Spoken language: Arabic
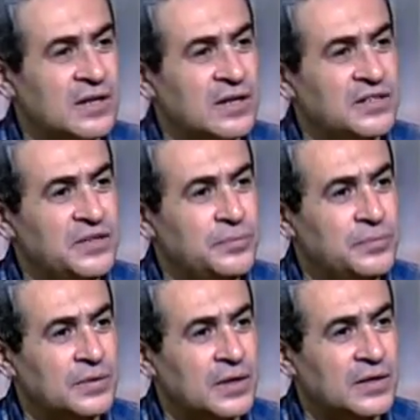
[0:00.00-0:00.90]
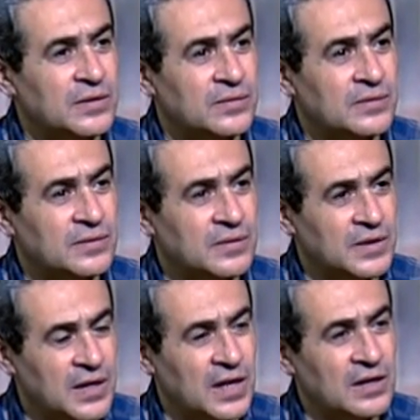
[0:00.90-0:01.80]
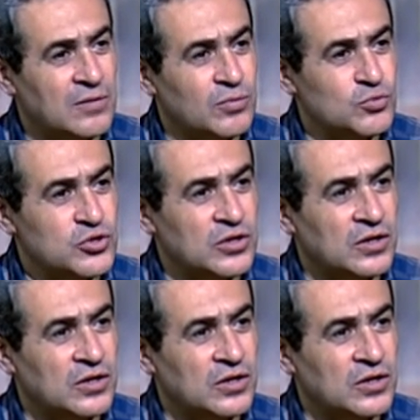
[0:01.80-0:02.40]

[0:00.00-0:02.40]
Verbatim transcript: القديم كانت ليها علاقه بالموسيقى لا مش